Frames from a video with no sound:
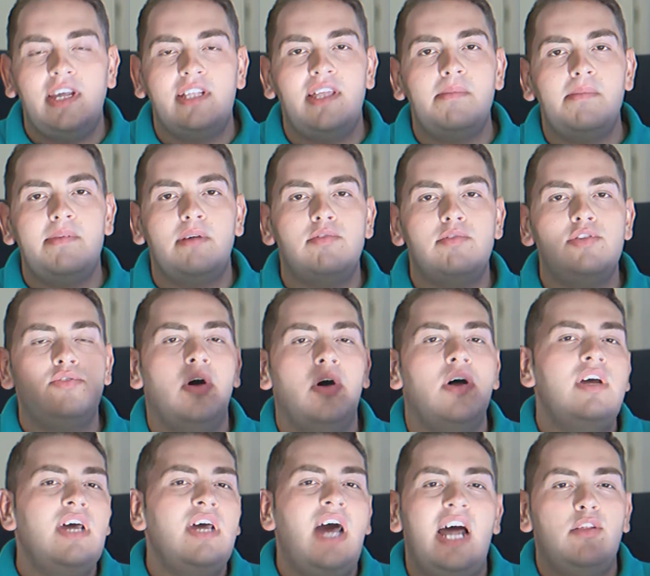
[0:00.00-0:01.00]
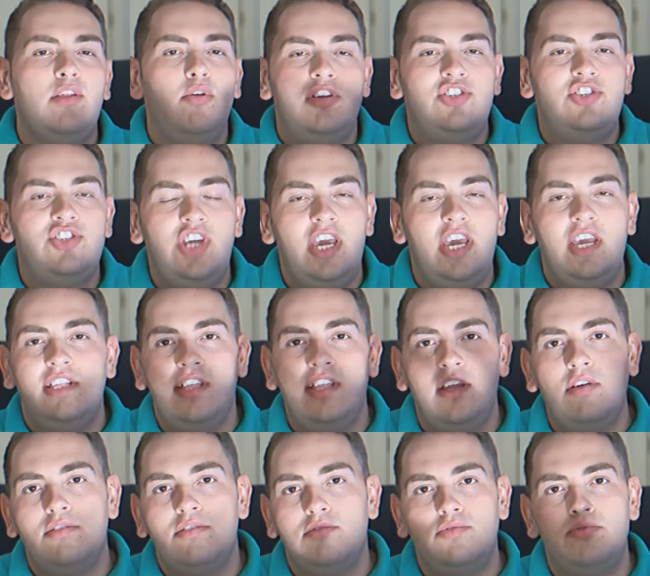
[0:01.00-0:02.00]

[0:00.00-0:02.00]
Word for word: che interpreta questo adolescente, no?